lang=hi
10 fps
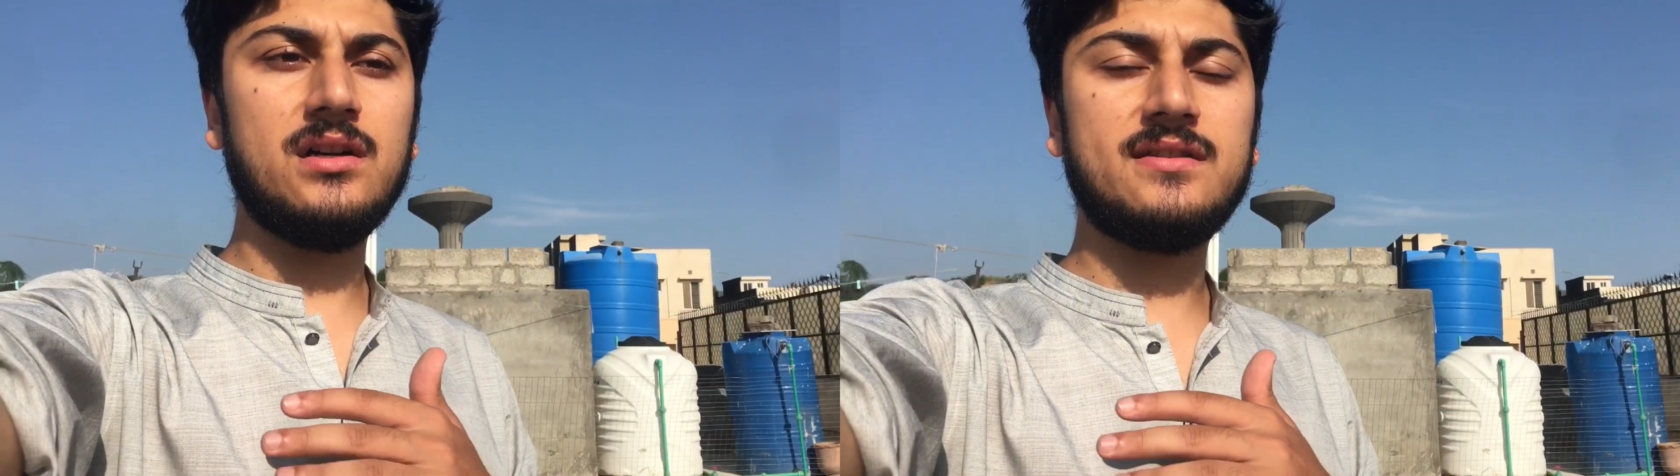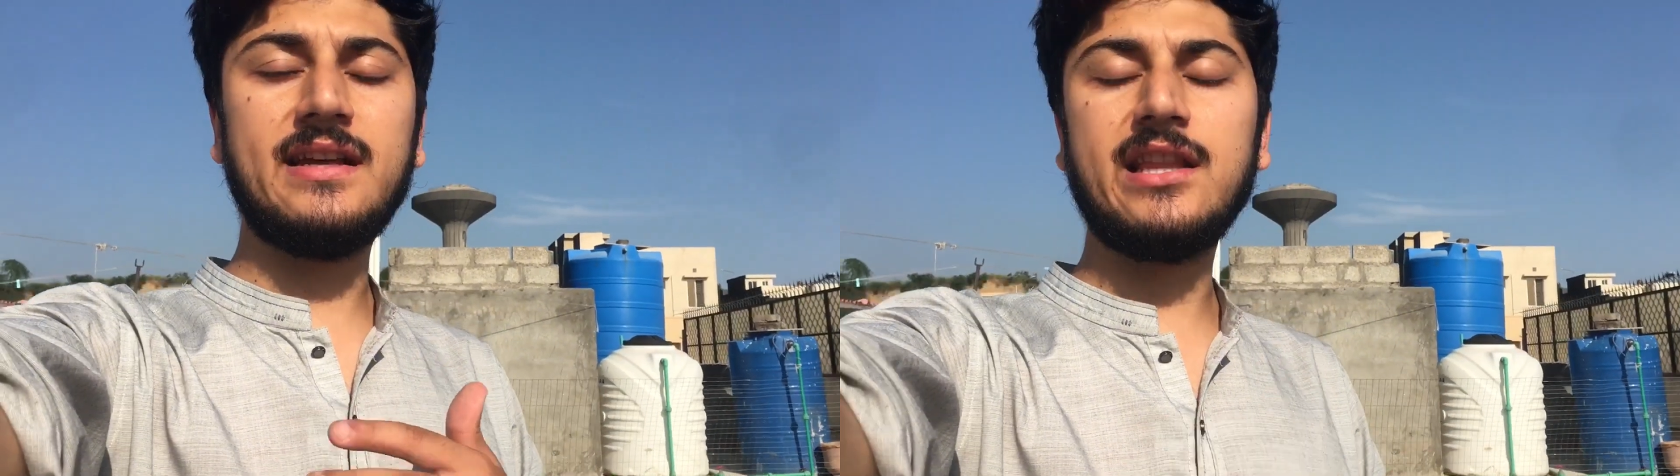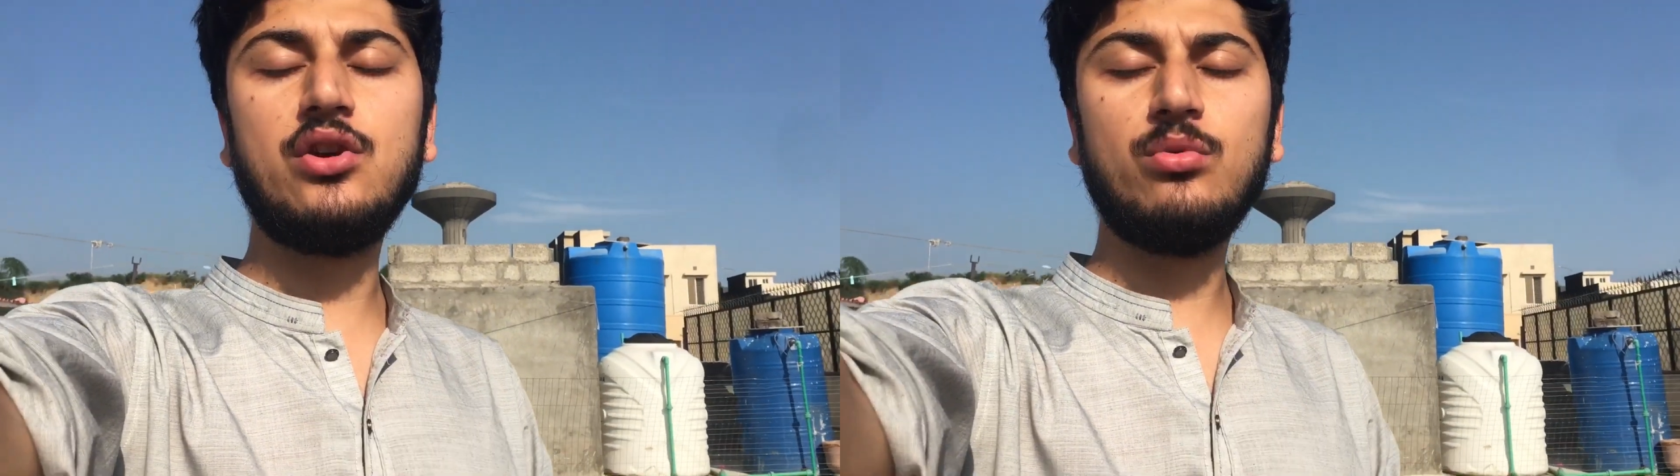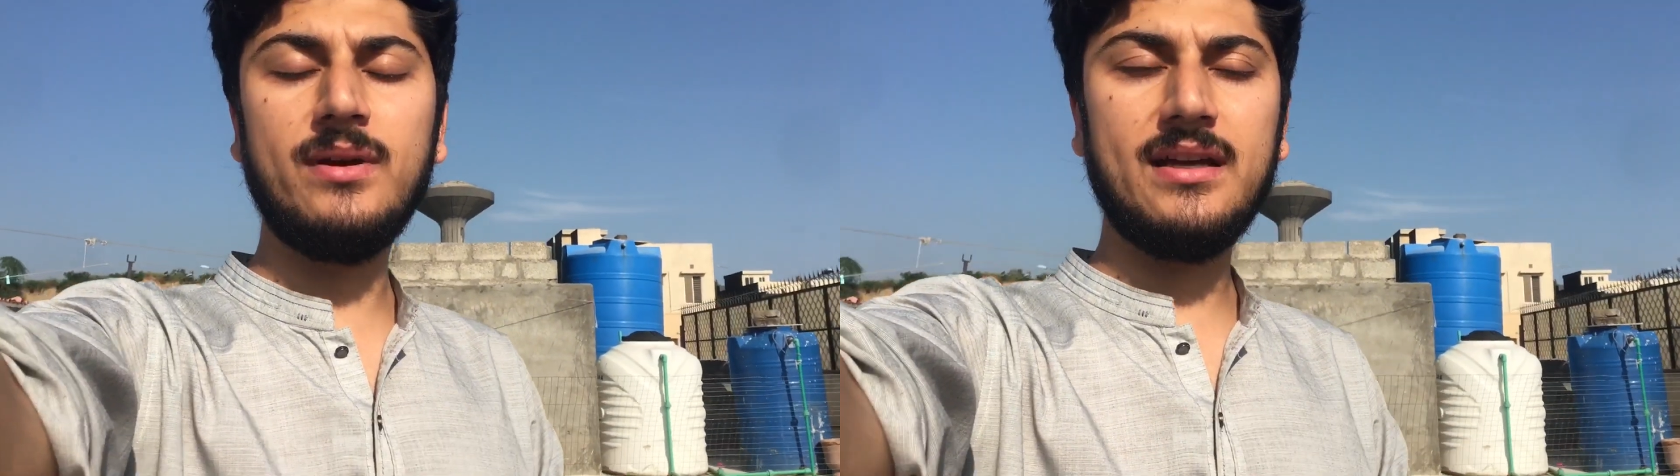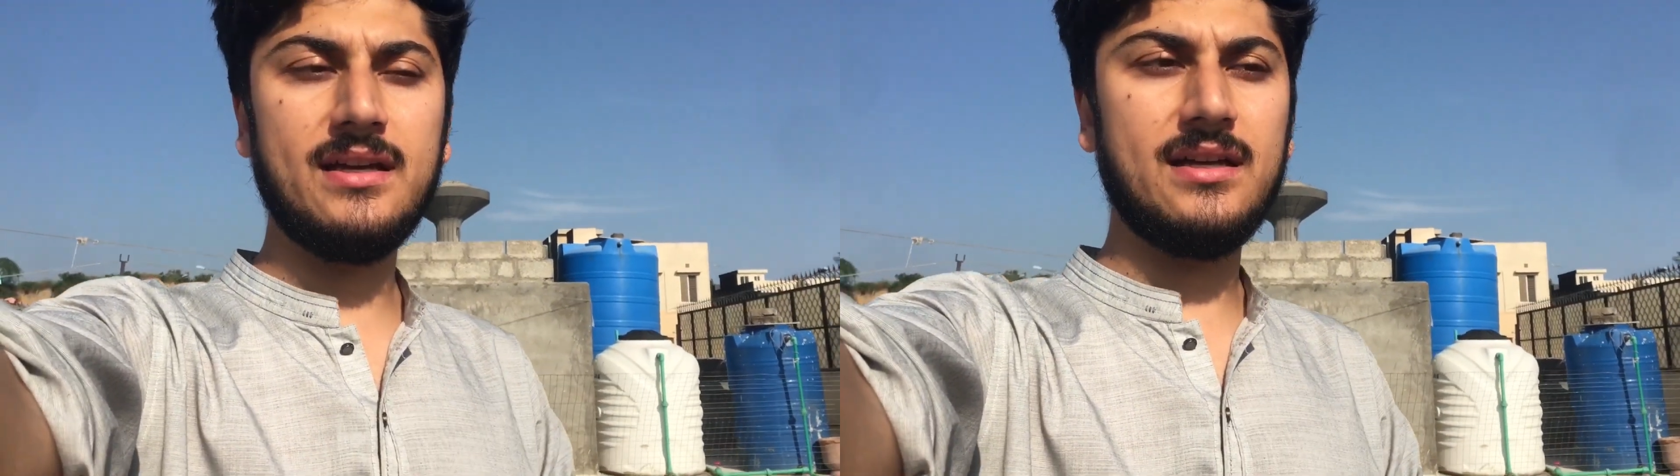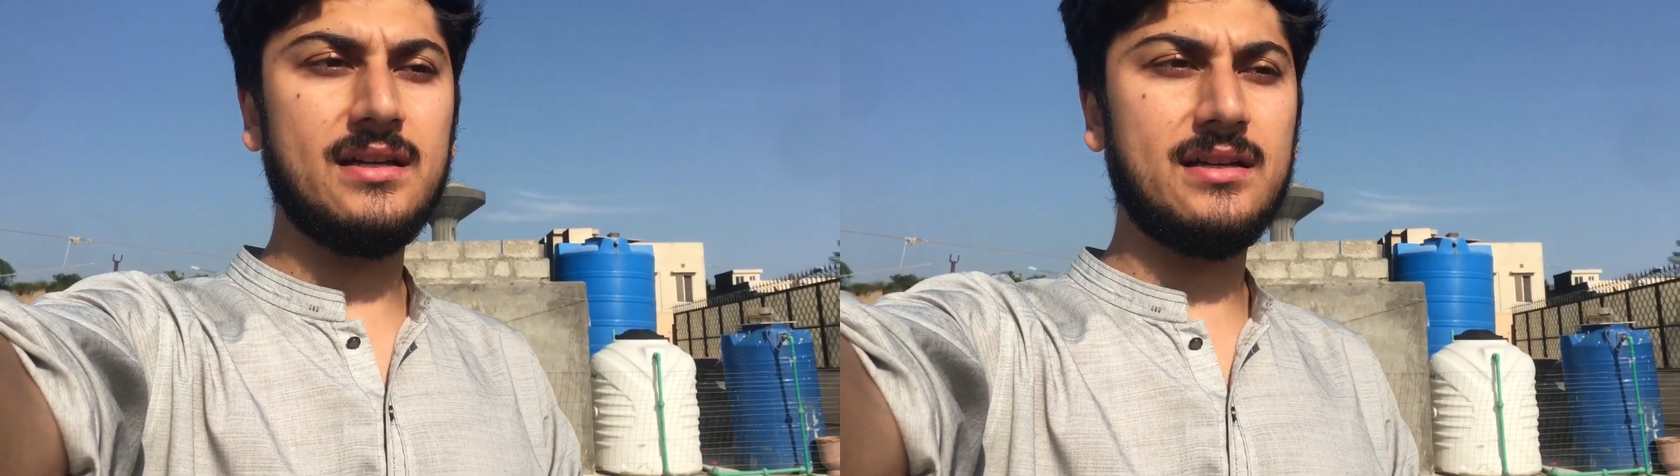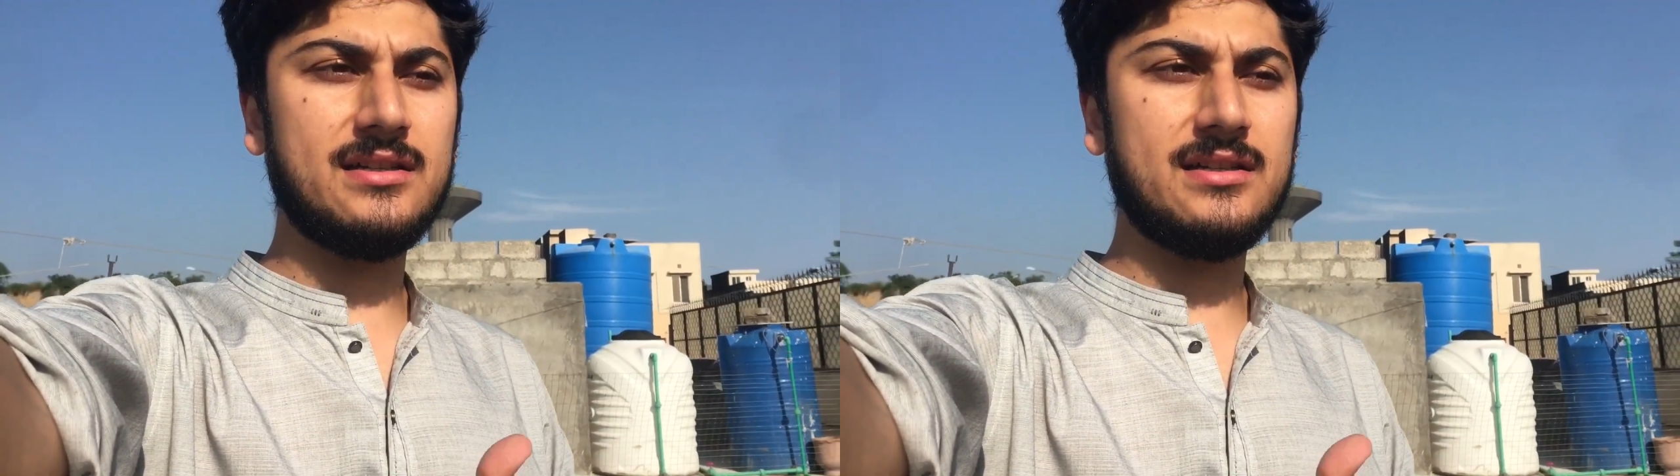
सर्दियों में